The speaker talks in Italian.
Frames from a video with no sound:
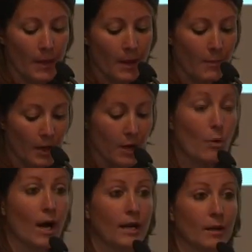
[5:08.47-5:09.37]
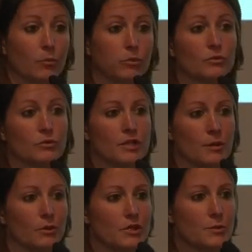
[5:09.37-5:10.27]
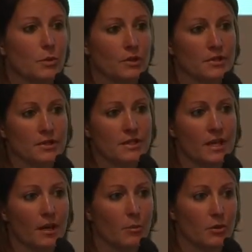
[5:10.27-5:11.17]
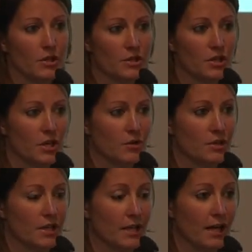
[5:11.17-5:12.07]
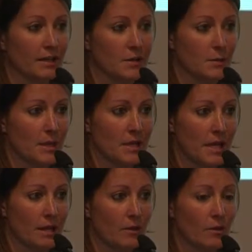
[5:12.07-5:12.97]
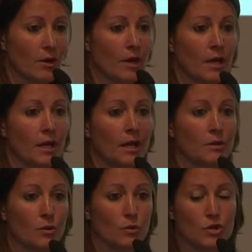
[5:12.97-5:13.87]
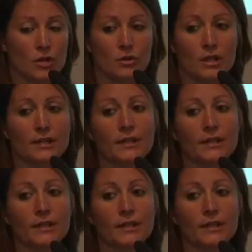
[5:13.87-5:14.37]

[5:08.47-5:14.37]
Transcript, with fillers: e per i quali appunto siamo disposti sì a proteggere i nostri dati spendendo, introducendo delle